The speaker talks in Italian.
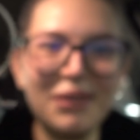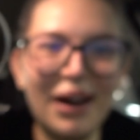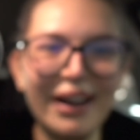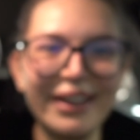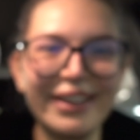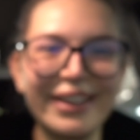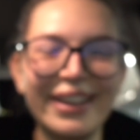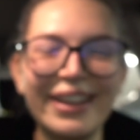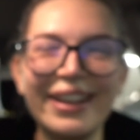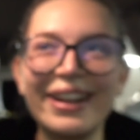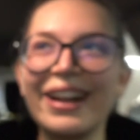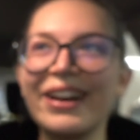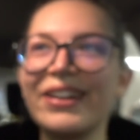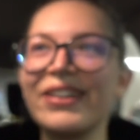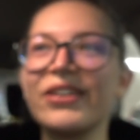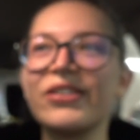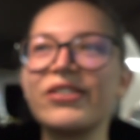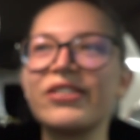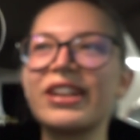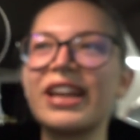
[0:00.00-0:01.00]
macchina
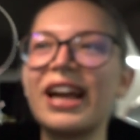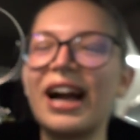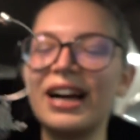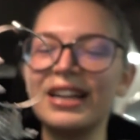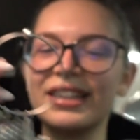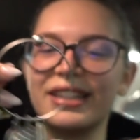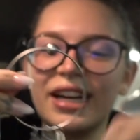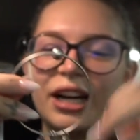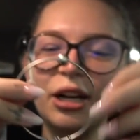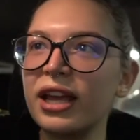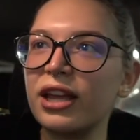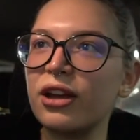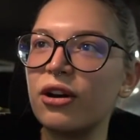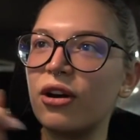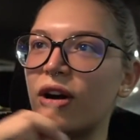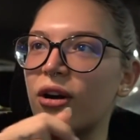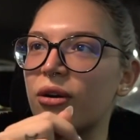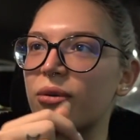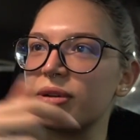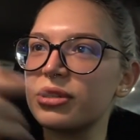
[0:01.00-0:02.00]
una figata io
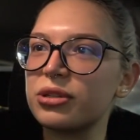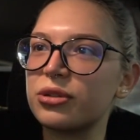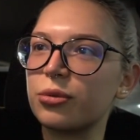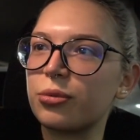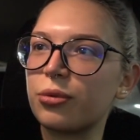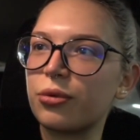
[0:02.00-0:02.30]
ho questo